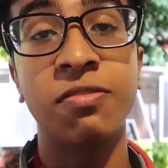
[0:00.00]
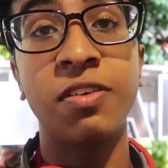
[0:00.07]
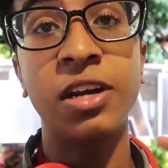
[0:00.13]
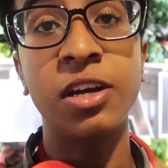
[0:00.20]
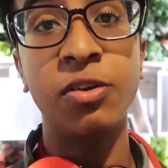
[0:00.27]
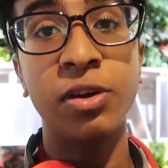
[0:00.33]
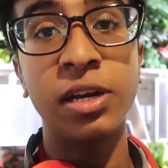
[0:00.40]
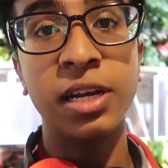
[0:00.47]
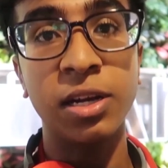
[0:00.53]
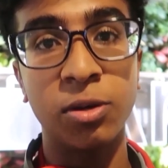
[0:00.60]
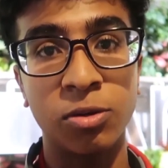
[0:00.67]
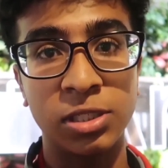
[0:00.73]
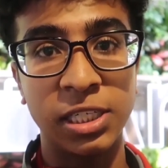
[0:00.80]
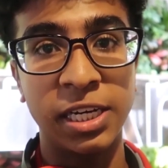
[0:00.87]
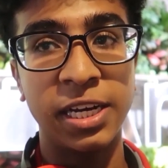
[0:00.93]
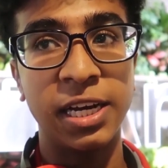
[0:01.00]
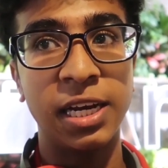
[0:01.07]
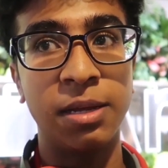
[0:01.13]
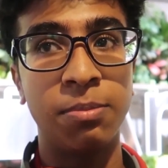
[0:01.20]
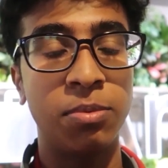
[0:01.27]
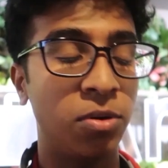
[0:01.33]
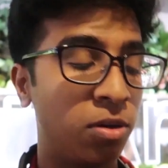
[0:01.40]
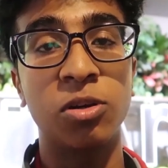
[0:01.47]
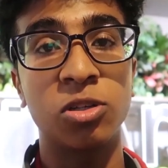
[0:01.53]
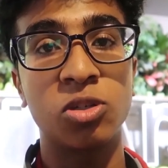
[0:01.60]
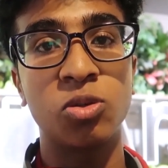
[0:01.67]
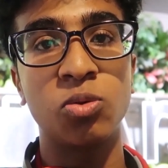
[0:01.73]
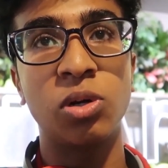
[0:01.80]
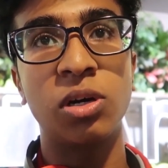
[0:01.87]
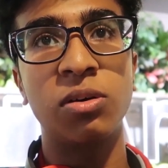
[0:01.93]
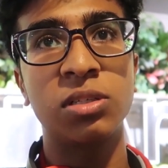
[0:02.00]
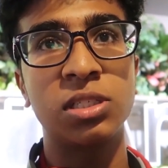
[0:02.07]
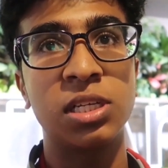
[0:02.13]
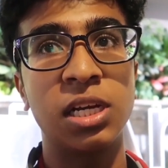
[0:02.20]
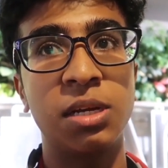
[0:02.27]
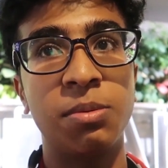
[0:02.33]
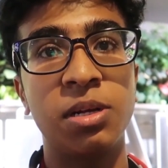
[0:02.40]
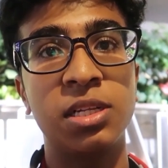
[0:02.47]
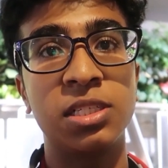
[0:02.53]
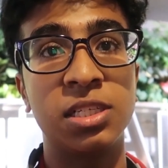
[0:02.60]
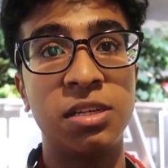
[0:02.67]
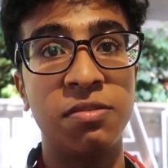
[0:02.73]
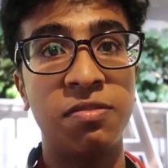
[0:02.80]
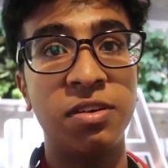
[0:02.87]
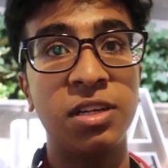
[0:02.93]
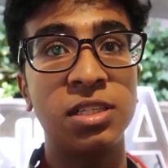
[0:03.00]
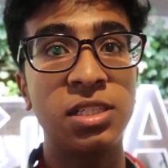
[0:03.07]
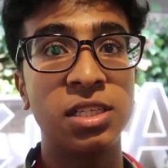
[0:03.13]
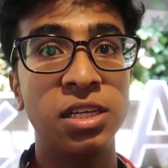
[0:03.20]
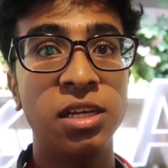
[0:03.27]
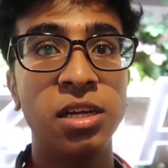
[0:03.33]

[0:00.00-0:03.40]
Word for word: ஃபைவ் டுவெண்ட்டி இருக்கும் சென்னையில் இப்போது ஃபஸ்ட் டூ ஹவர்ஸ் தேர்ட்டி மினிட்ஸ் டிஃப்ரென்ஸு